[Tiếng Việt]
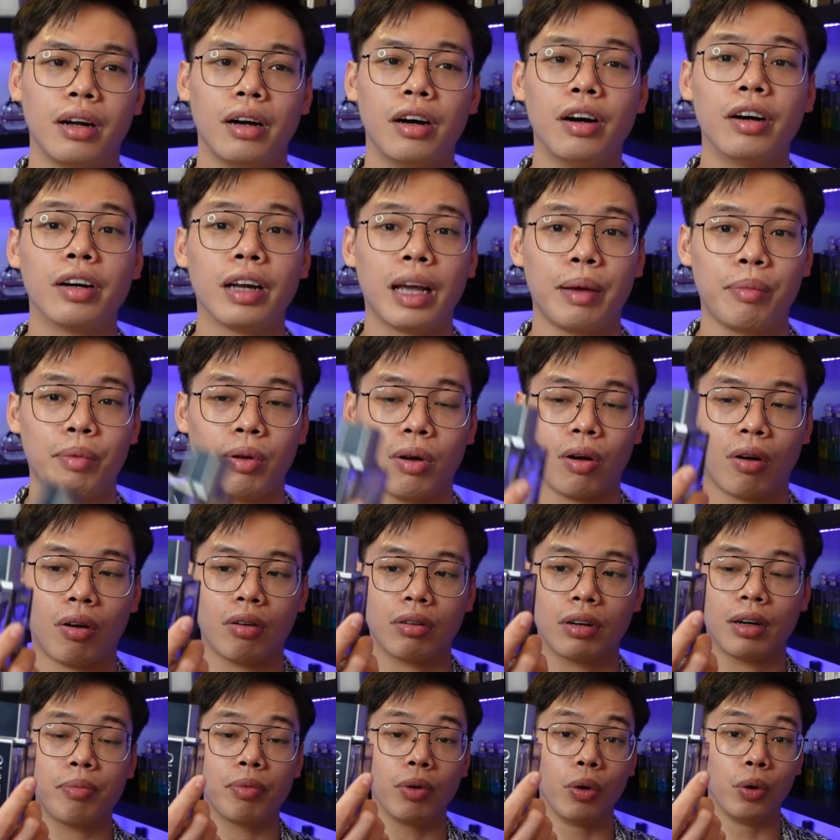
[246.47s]
hơn em
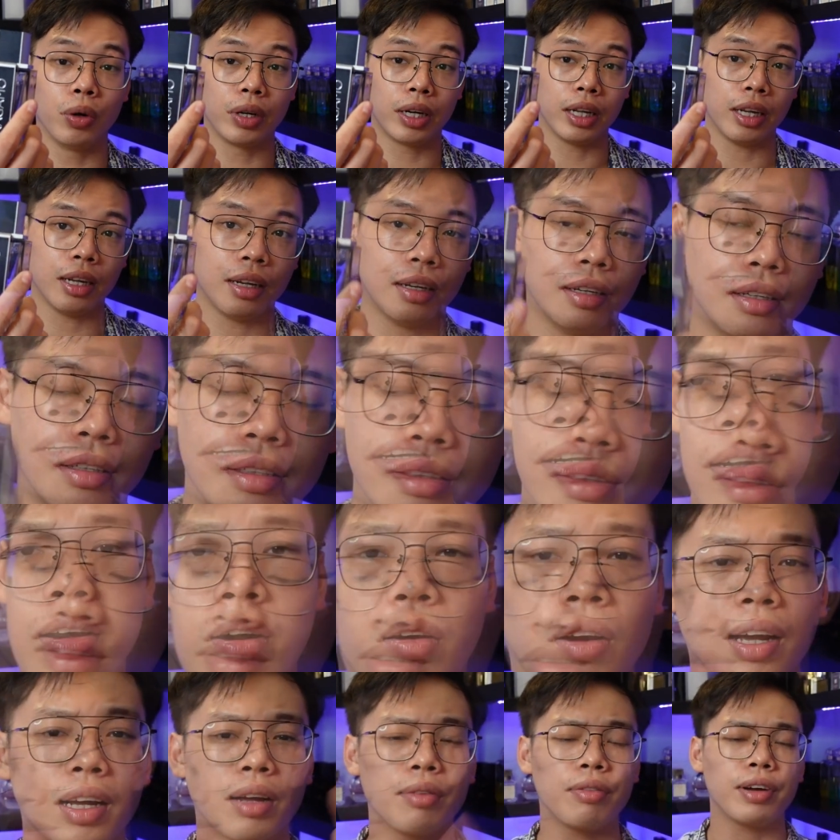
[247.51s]
nó gấp đôi tiền
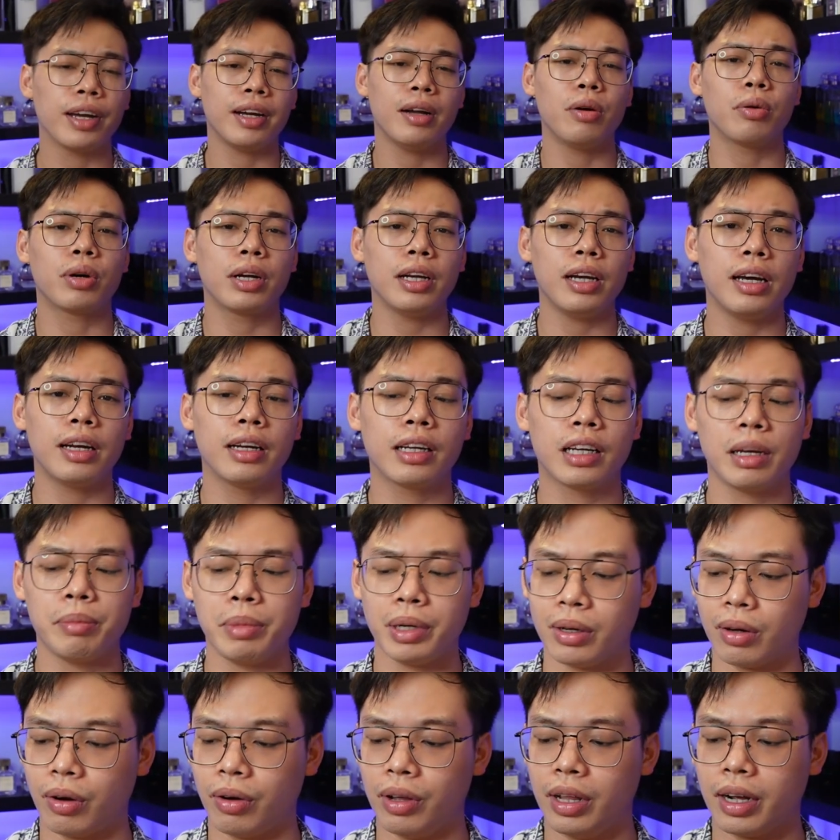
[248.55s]
đó là cái vế đầu tiên khi
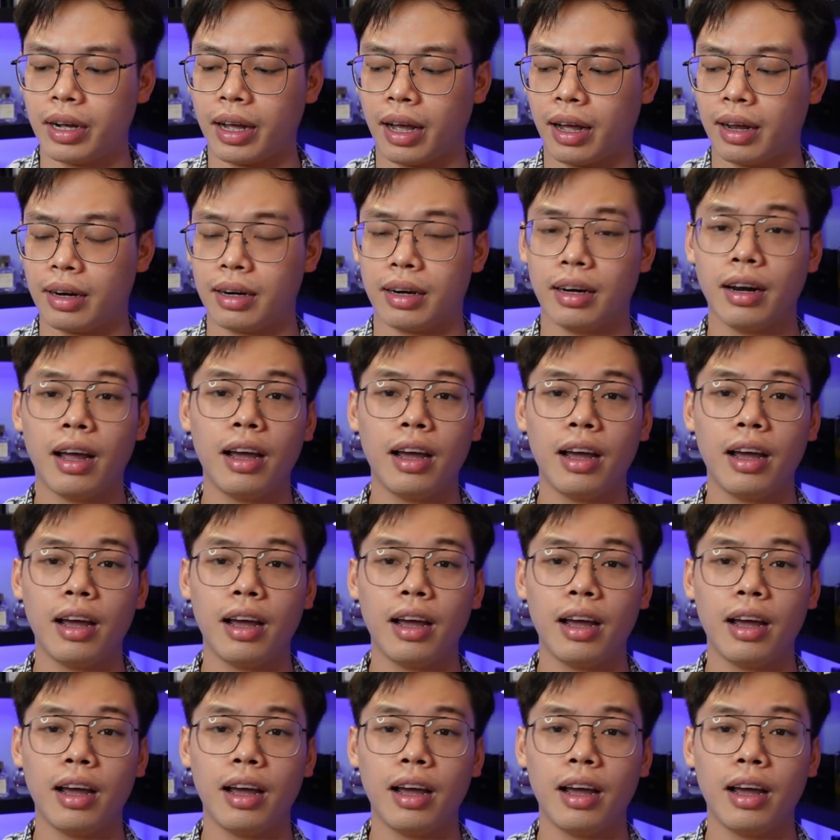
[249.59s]
mình nói rằng là